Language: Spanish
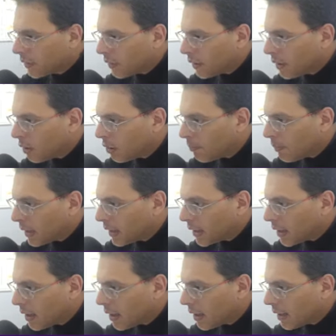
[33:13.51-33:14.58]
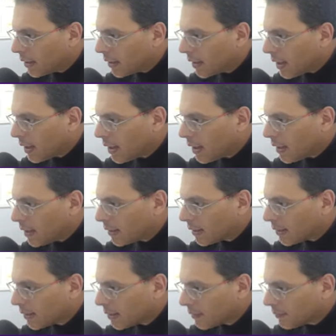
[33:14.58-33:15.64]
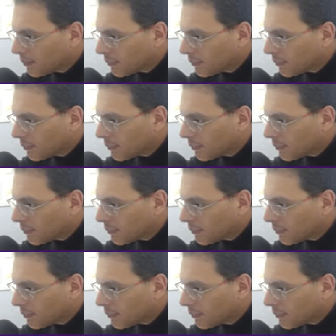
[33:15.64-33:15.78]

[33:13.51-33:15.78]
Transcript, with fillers: y los paneles laterales.